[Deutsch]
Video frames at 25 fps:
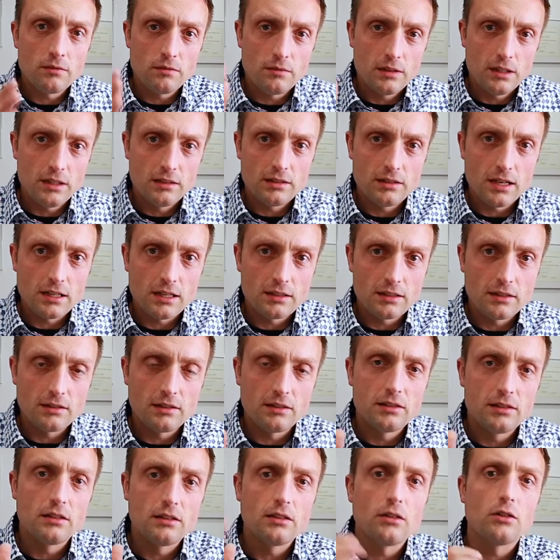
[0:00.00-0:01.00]
Wie gesagt, das
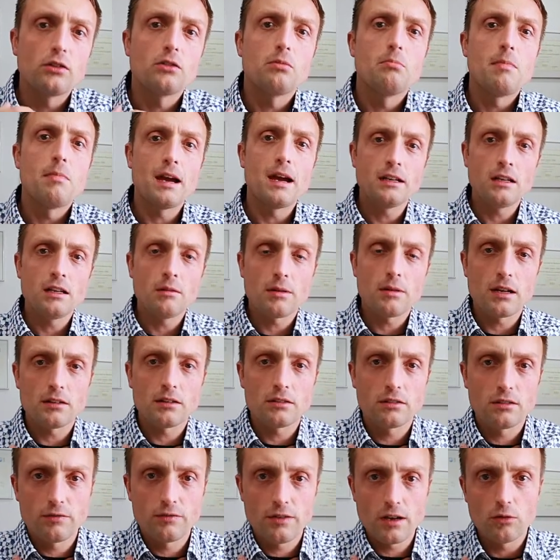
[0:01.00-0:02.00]
ist jetzt aus meiner
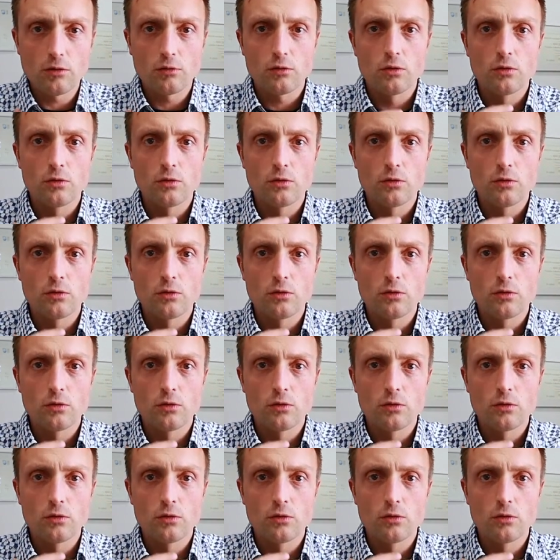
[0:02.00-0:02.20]
Praxiserfahrung,